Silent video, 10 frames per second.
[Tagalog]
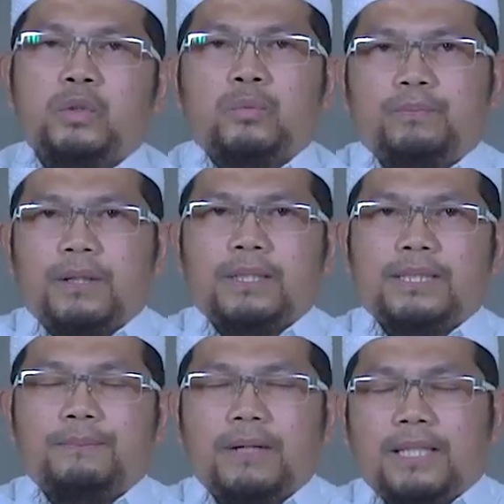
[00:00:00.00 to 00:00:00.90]
So pag,
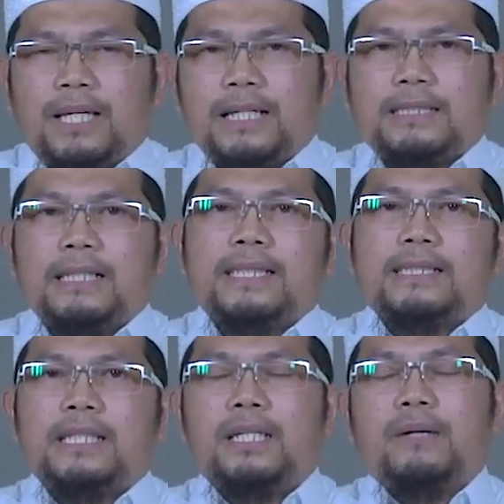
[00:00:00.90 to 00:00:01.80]
sa pagdarasal sa
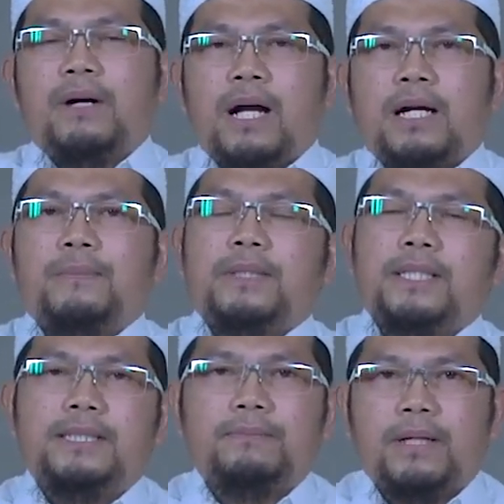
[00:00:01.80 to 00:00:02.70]
silya, mga
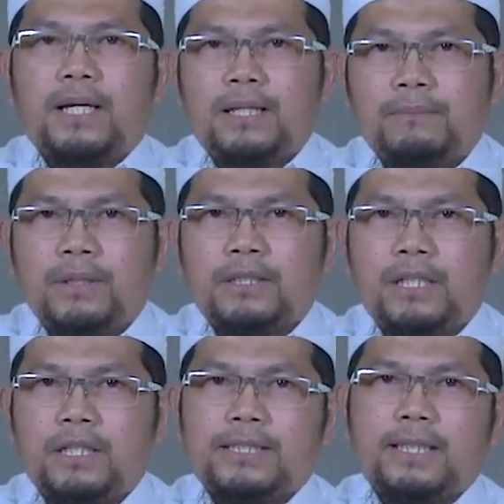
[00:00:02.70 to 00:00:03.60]
kapatid, sa
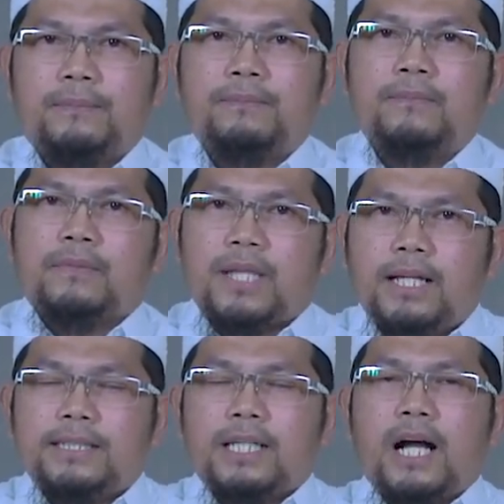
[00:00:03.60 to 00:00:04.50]
pananampalatayang Islam,
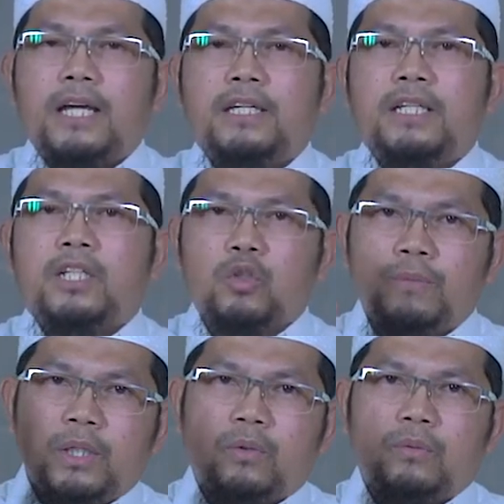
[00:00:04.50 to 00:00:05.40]
dahil sa kaya niyang
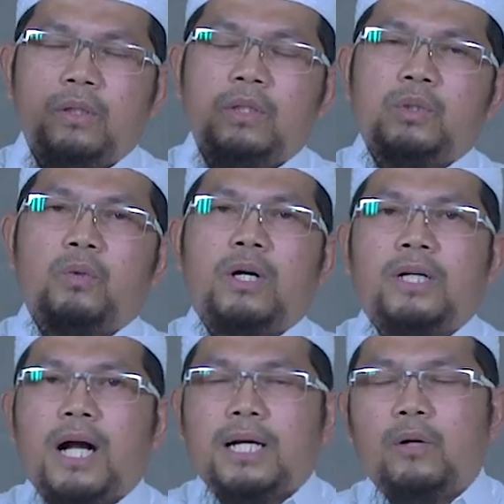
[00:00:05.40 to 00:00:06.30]
tumayo, So
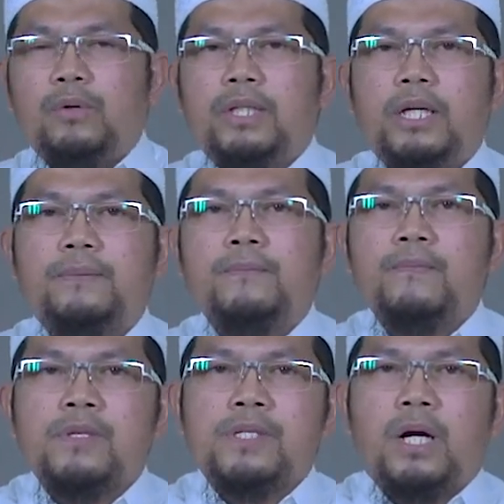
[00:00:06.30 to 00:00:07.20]
ang gagawin niya
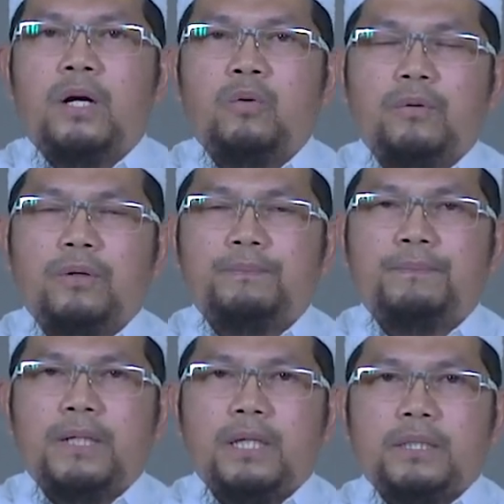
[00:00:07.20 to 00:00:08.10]
sa
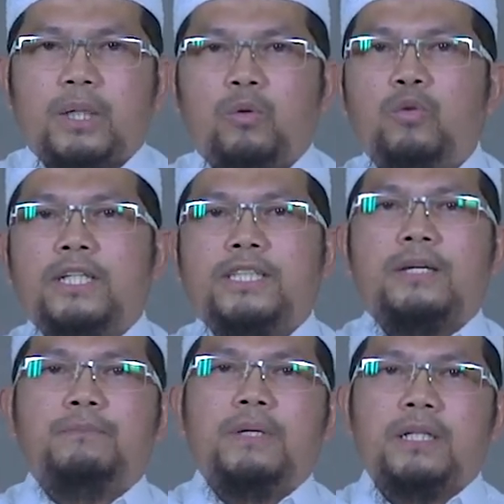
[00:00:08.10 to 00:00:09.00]
pani, sa unang
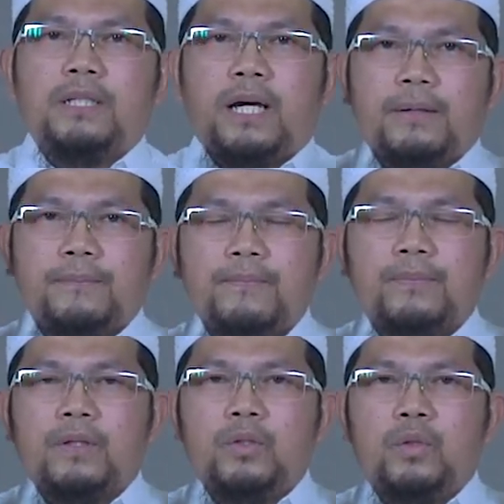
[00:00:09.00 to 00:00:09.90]
takbir niya,
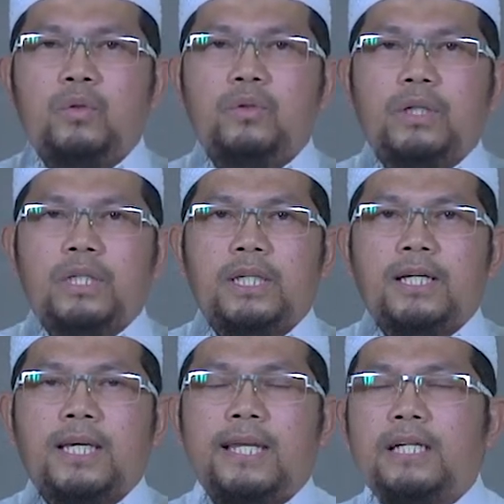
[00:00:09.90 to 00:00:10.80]
yung
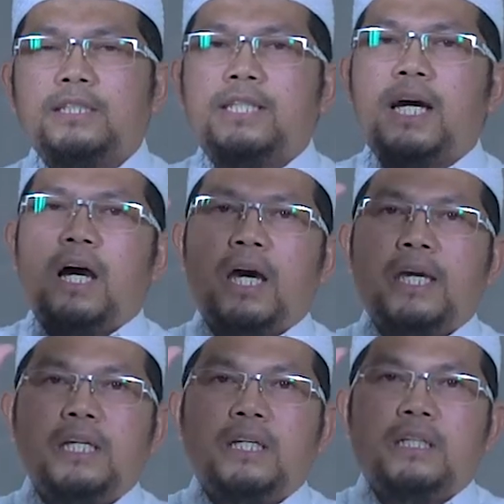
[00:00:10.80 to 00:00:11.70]
kinakailangan siya ay
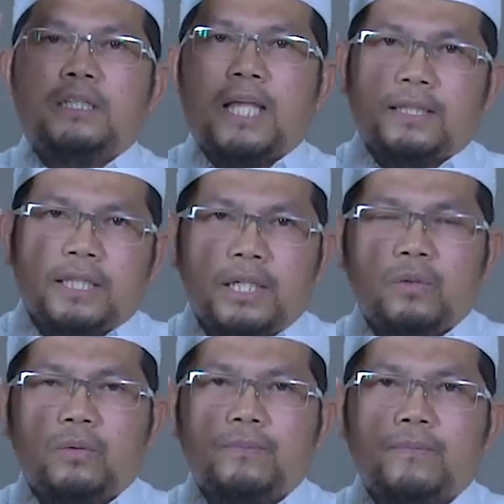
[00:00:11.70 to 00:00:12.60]
tatayo.